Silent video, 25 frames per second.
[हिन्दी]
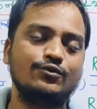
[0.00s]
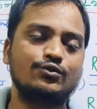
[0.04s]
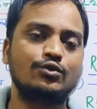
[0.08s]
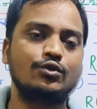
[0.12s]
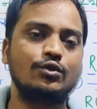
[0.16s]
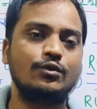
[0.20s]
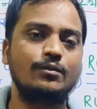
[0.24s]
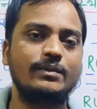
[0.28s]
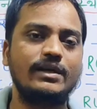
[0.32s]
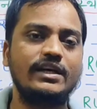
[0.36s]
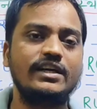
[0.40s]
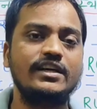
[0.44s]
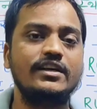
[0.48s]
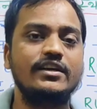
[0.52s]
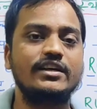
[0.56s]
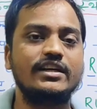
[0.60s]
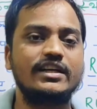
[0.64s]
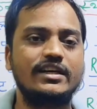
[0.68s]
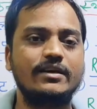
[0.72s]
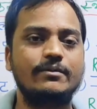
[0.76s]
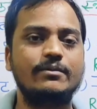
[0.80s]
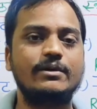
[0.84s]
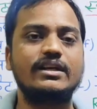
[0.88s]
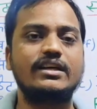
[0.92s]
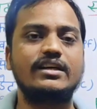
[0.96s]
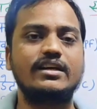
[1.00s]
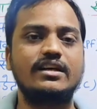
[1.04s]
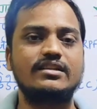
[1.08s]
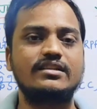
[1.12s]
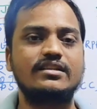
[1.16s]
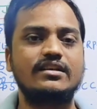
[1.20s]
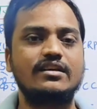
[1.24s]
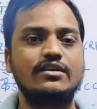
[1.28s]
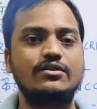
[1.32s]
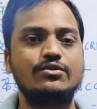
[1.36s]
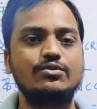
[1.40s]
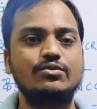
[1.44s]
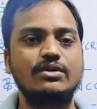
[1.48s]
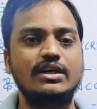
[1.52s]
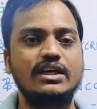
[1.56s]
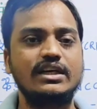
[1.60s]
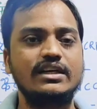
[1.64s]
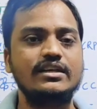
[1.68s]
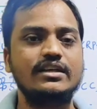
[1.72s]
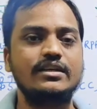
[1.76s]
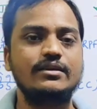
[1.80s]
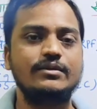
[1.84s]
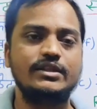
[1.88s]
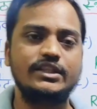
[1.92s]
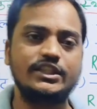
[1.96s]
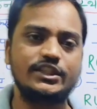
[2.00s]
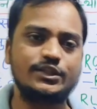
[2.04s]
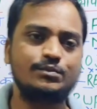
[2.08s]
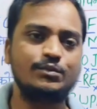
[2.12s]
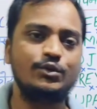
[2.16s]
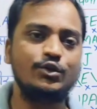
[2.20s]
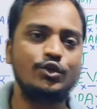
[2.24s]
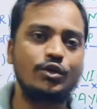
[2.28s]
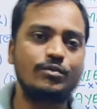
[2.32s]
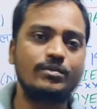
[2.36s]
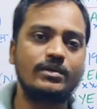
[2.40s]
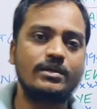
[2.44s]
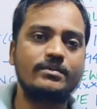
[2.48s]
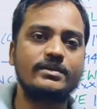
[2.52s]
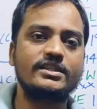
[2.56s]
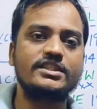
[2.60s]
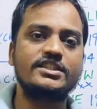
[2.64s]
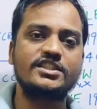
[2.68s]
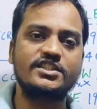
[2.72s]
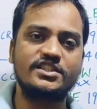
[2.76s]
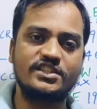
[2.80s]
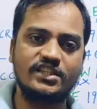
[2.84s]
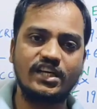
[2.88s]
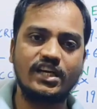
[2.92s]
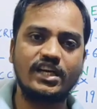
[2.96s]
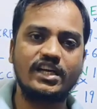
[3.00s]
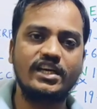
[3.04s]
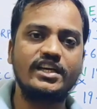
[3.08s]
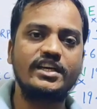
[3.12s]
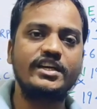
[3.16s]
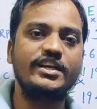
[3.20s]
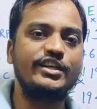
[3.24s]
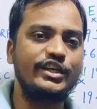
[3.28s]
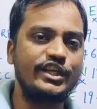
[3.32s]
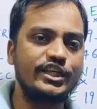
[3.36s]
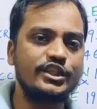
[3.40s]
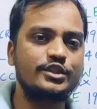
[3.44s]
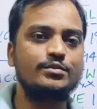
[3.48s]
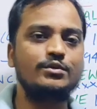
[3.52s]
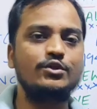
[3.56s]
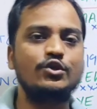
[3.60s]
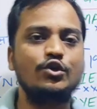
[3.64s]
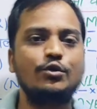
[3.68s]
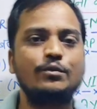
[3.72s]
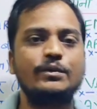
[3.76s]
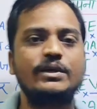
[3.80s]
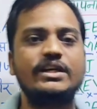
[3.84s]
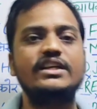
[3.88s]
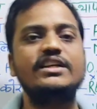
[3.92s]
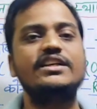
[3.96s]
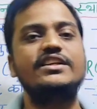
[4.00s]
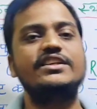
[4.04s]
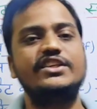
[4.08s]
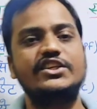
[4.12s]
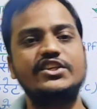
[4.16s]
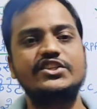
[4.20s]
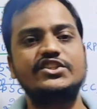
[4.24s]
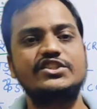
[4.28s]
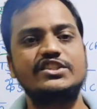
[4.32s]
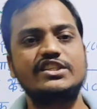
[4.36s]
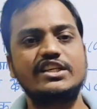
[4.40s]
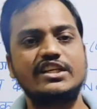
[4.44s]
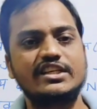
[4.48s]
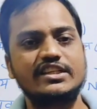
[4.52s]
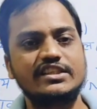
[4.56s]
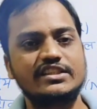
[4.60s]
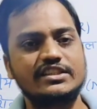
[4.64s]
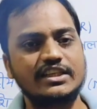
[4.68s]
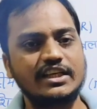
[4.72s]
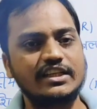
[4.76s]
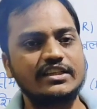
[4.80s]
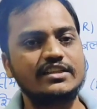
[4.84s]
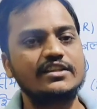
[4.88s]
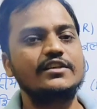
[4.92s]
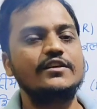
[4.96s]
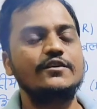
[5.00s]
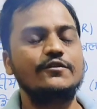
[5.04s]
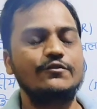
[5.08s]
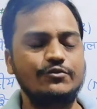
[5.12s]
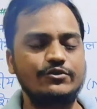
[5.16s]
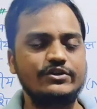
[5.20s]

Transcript: उसको मैं कवर करता रहूंगा इस वीडियो में बस इतना ही नेक्स्ट वीडियो में नेक्स्ट ट्रिक के साथ